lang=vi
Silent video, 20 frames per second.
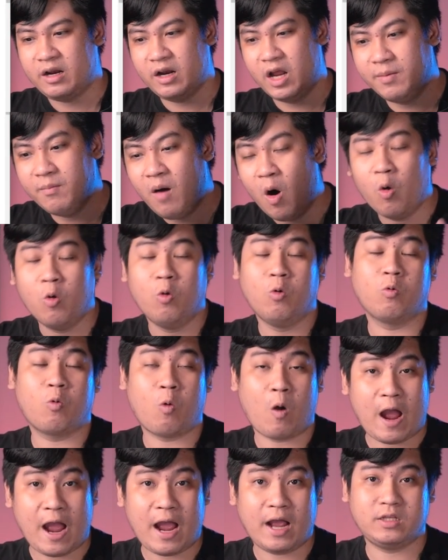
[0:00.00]
để bù
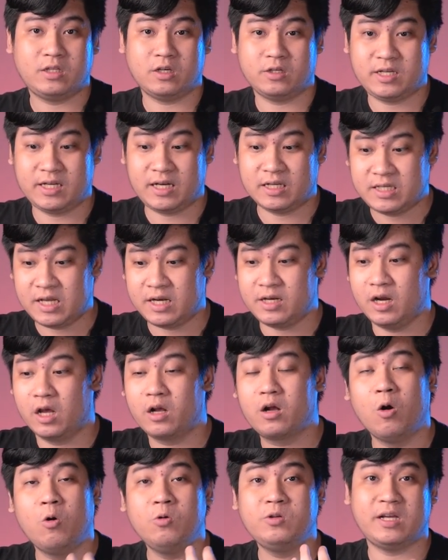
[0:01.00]
qua cho Genesis để
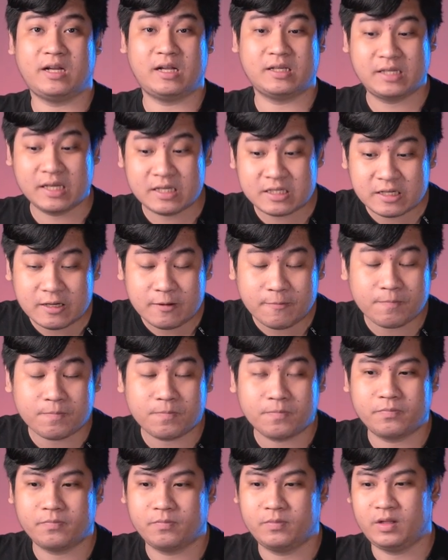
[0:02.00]
cứu Genesis á,
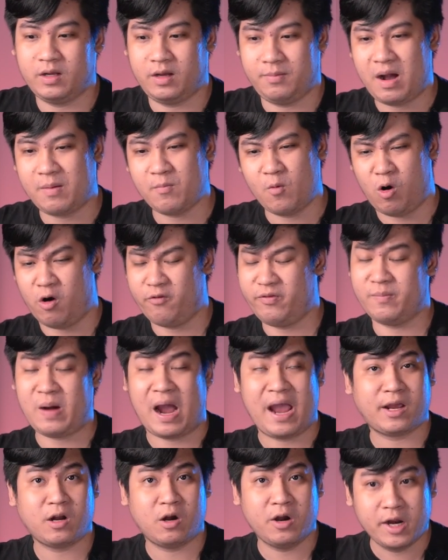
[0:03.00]
thì bắt buộc họ phải
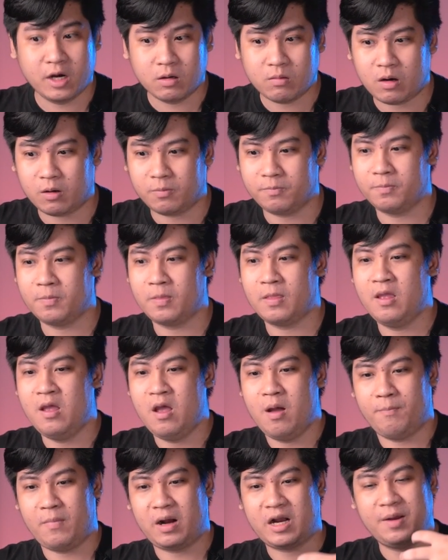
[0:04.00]
bán cái đó đi đúng không?
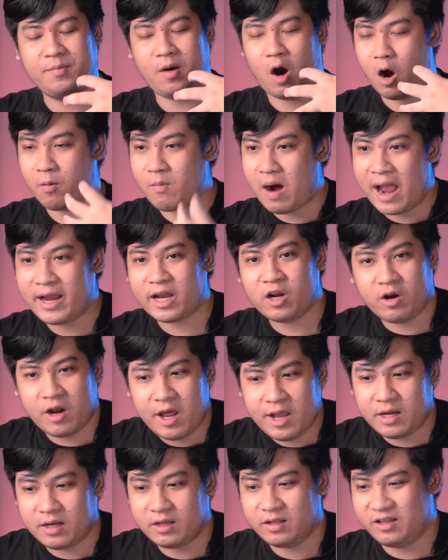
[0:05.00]
Mà khi mà họ bán cái đó
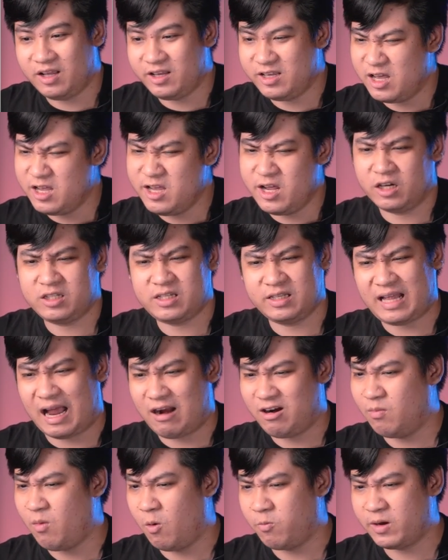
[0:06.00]
đi thì dĩ nhiên nó sẽ
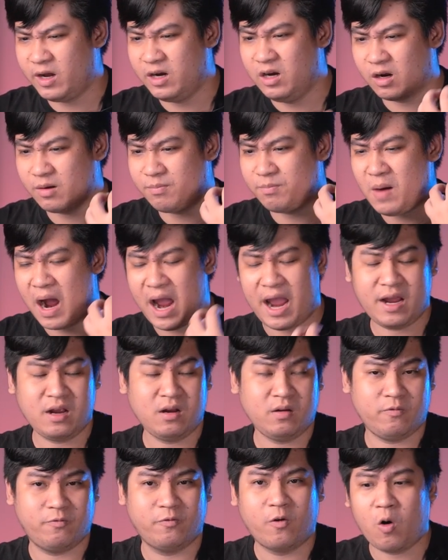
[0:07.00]
tạo ra một cái lực
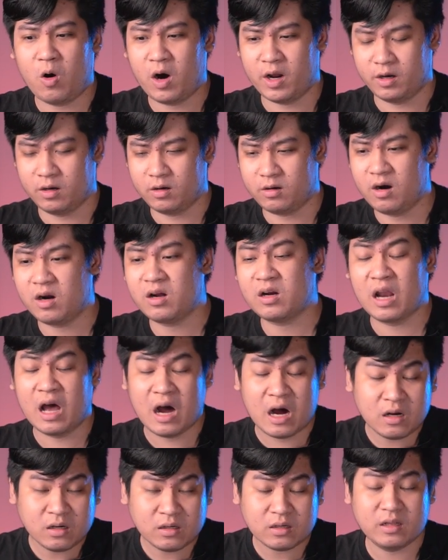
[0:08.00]
bán vô hình rất
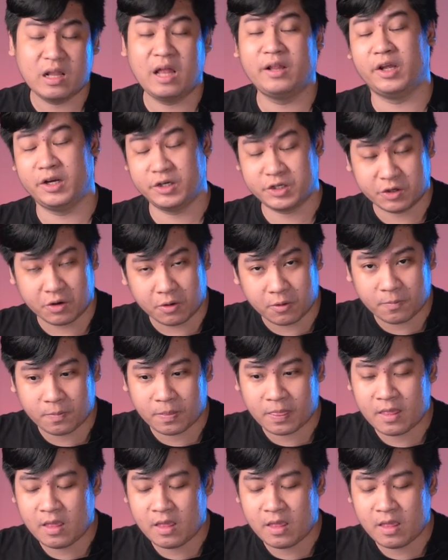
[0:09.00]
lớn lên thị trường.